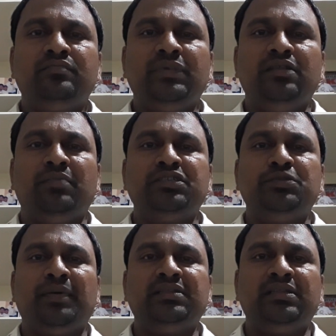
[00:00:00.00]
ఇది మంచి
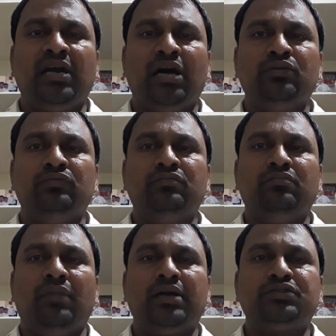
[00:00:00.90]
పద్ధతి కాదు
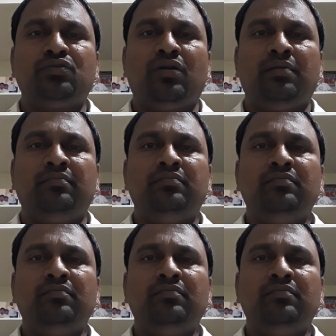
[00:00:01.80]
మార్చుకోవడం